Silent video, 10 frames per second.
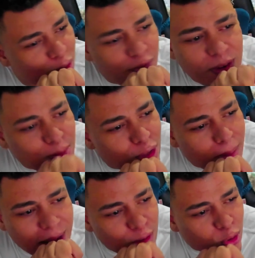Vão tomar
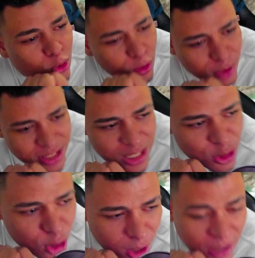no cu vocês
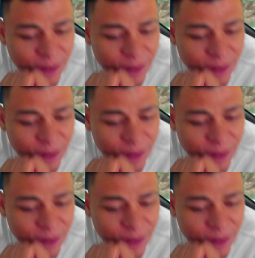dois.